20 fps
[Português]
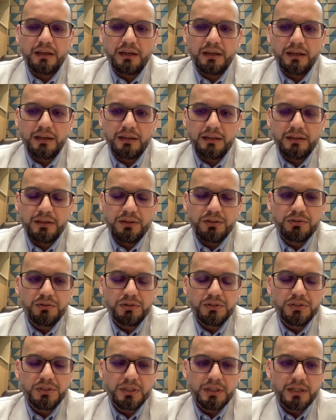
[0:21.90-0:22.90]
É, e
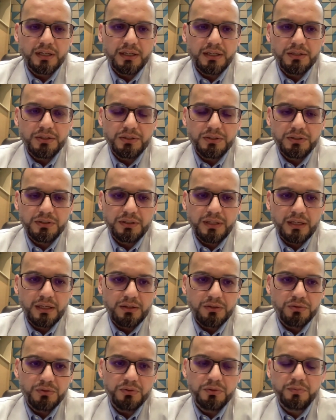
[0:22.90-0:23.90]
isso indica que a gente
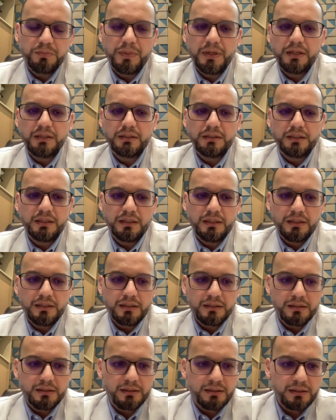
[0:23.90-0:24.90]
tem que
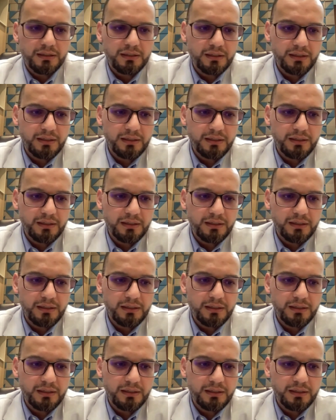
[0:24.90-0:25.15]
suspender,